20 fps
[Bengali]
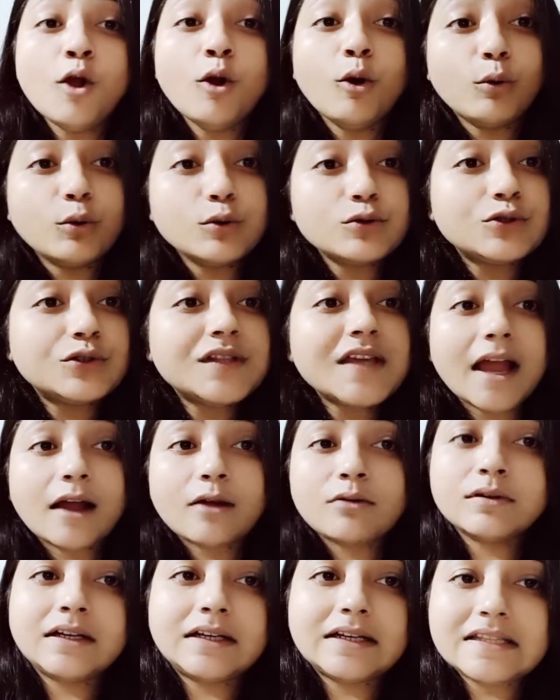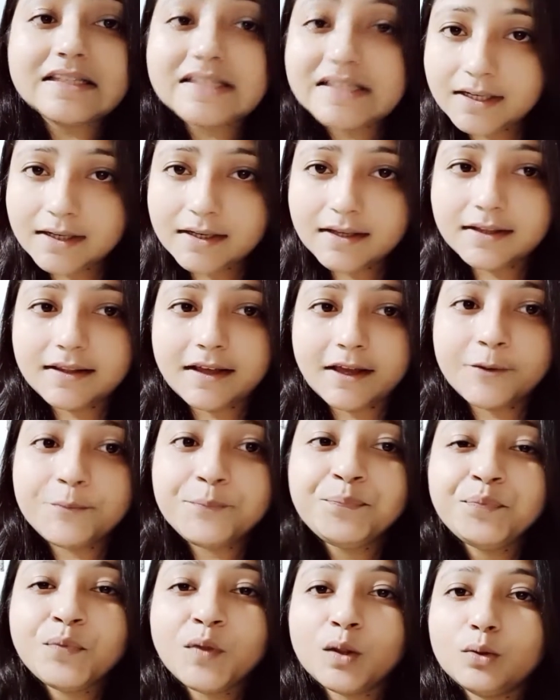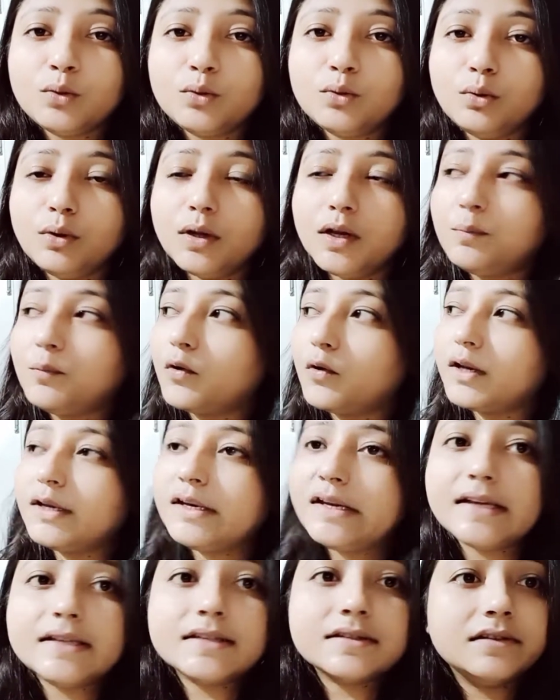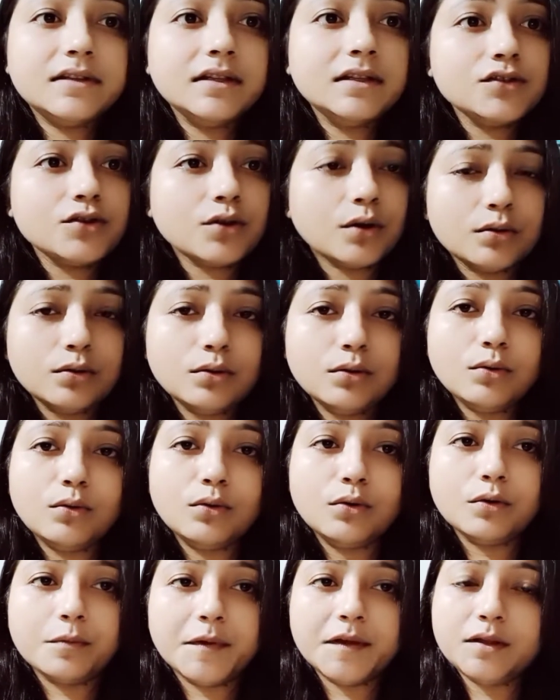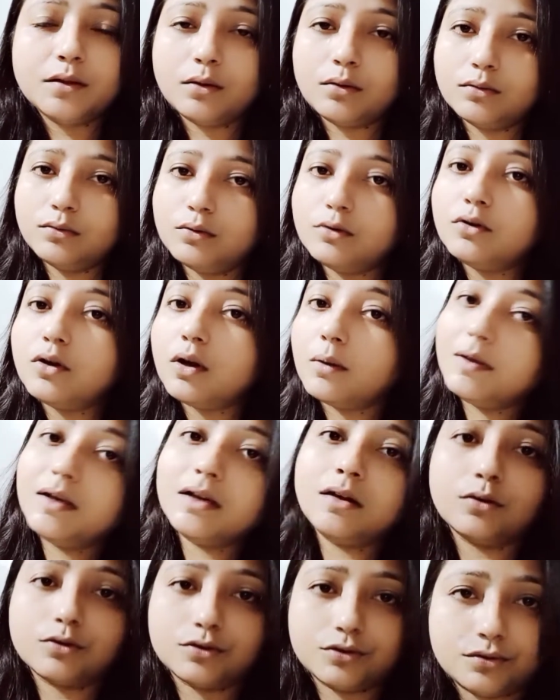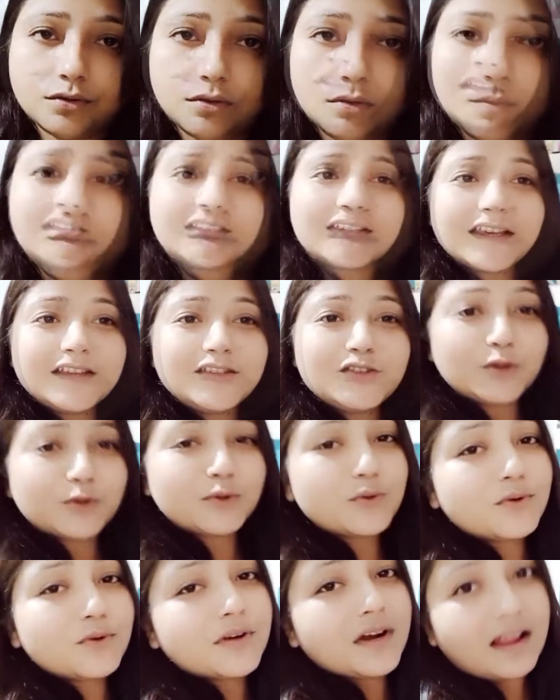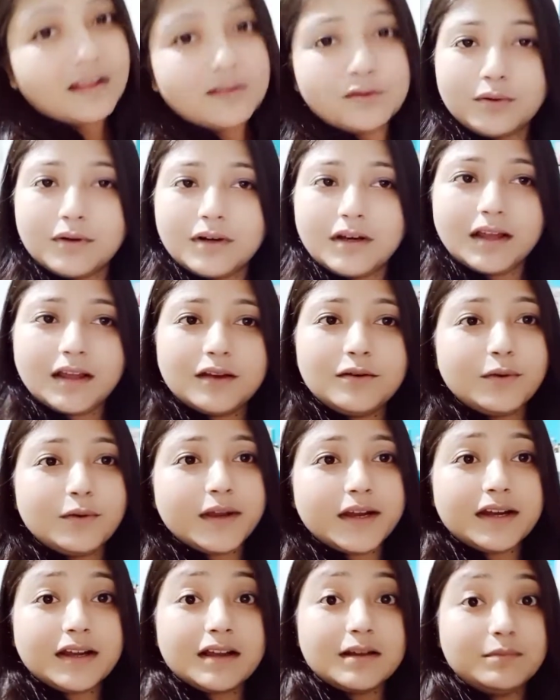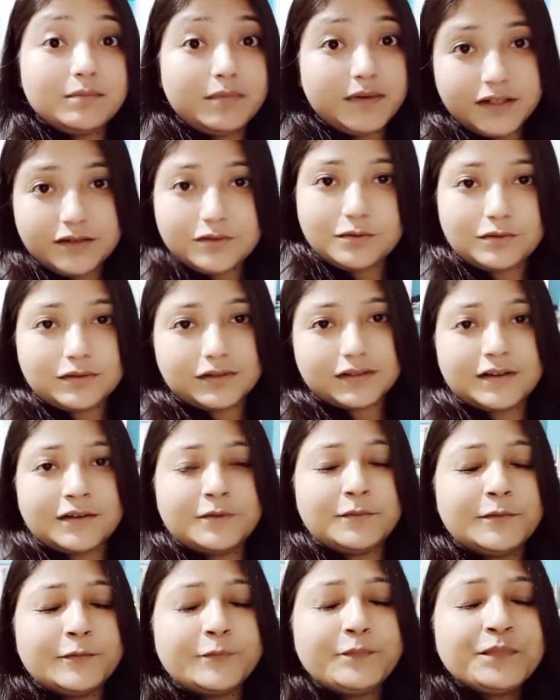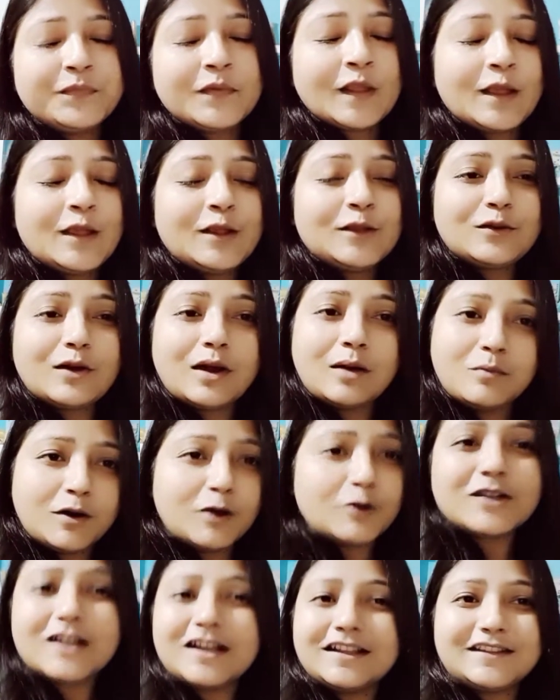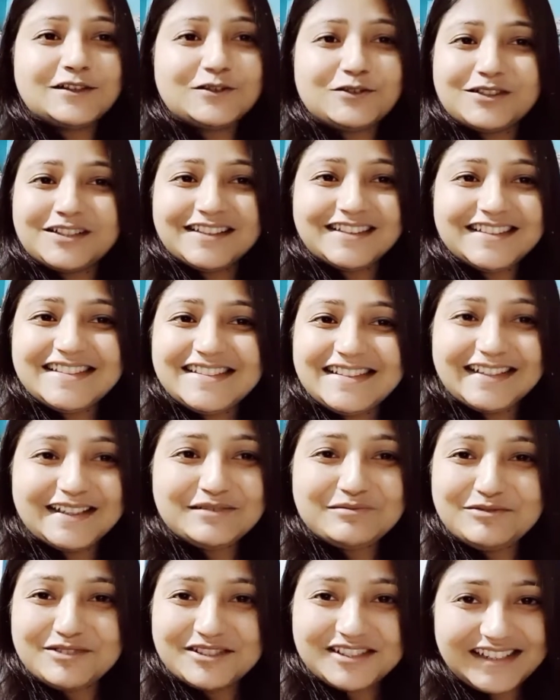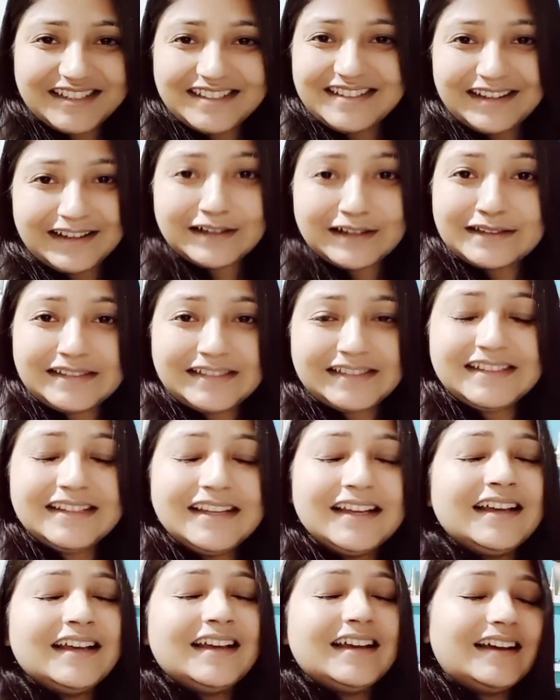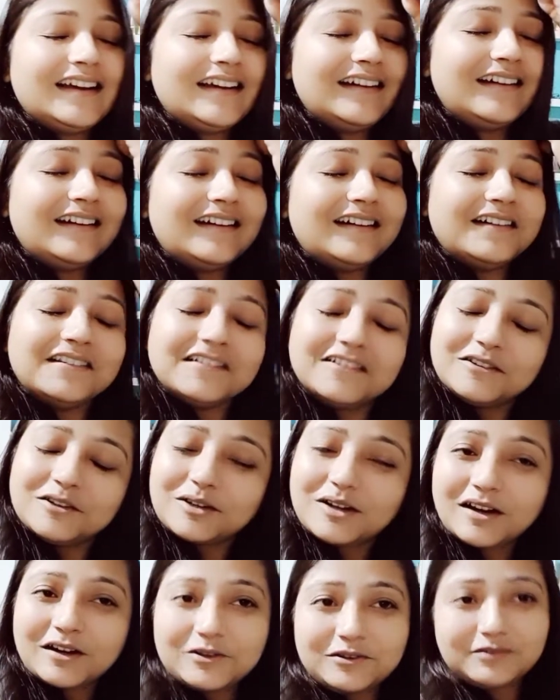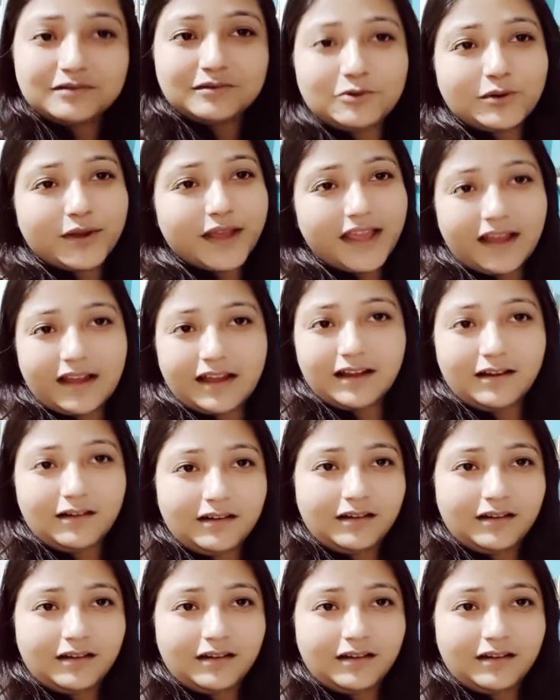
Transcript: ও যদি এখন এটা ছেড়ে দেয় তো এরপরে নেক্সট দিন যখন ও করবে তখন ওর ডবল কষ্ট আজকে যত রাত হোক না কেন ওকে এটা কমপ্লিট করতে হবে তো আমরাও সাথে ওর সাথে জেগে বসেই থাকছি কারণ ওকে একা